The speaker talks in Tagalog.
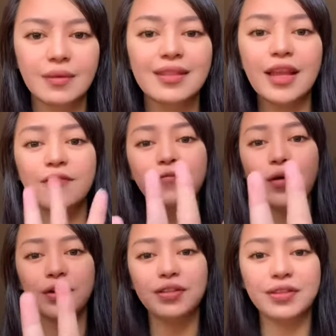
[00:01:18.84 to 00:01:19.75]
Then
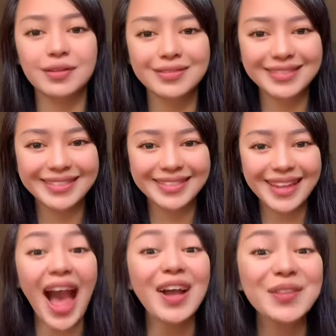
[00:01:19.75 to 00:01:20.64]
fourth,
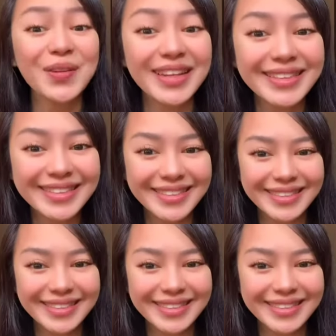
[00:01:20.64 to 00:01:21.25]
act on it.